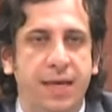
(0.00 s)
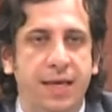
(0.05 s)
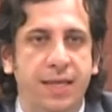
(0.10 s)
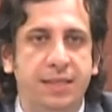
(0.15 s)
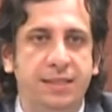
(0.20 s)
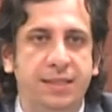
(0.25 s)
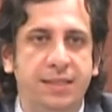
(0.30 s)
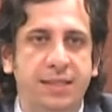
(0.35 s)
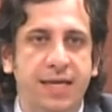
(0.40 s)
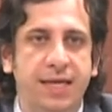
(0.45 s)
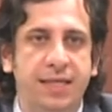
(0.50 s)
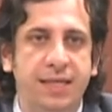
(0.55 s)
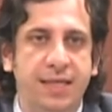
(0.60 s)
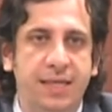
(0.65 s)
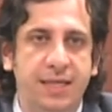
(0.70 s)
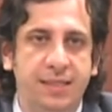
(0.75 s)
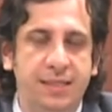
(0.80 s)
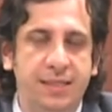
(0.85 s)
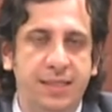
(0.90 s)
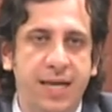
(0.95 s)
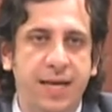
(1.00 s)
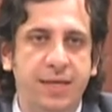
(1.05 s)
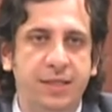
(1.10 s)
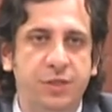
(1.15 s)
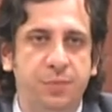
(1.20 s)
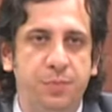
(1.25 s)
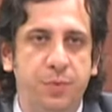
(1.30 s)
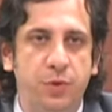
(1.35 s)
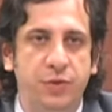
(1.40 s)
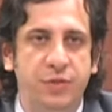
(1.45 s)
eles entendem que se a
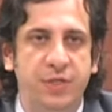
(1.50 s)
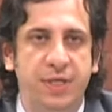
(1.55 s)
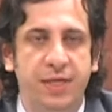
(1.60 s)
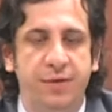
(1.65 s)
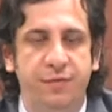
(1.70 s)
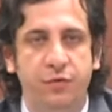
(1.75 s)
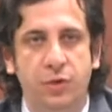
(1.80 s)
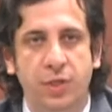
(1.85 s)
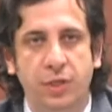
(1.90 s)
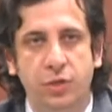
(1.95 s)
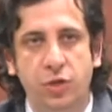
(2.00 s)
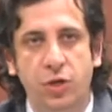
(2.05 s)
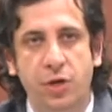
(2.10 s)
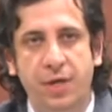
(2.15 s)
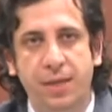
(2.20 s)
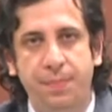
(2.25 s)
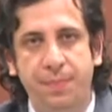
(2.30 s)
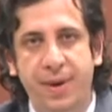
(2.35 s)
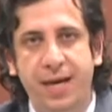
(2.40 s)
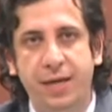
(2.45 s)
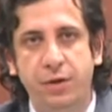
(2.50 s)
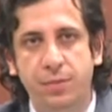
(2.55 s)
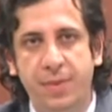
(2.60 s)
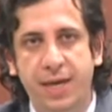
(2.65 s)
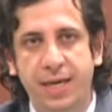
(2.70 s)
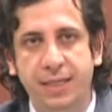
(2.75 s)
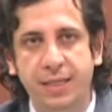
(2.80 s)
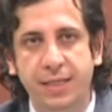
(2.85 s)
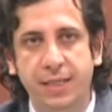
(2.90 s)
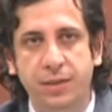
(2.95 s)
esposa levou a droga para o
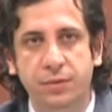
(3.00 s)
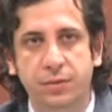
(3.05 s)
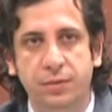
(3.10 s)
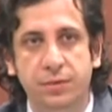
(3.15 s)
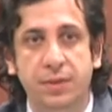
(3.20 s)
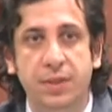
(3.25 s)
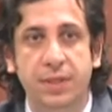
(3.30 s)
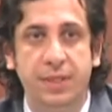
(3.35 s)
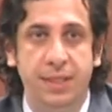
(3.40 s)
marido,